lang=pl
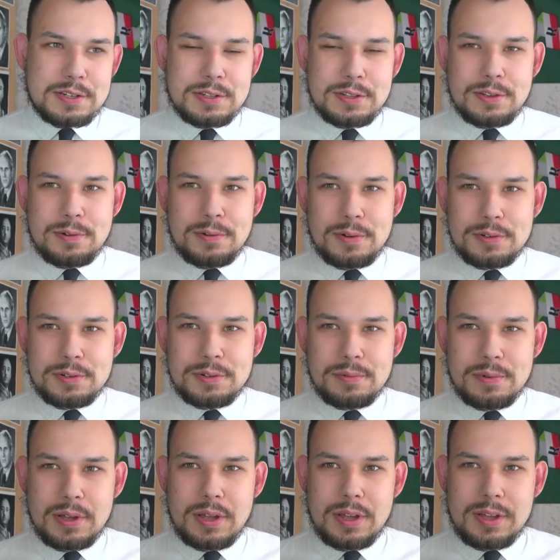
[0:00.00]
dołożył
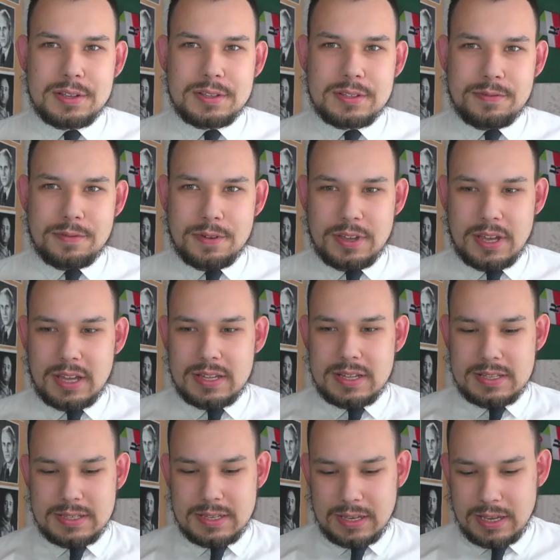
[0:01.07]
swoje
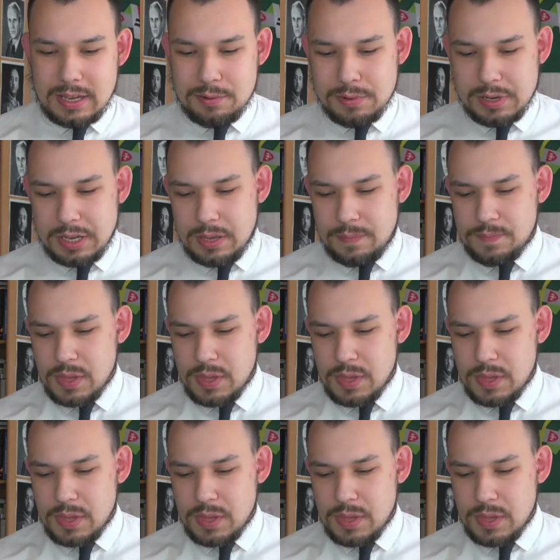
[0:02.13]
cegiełki.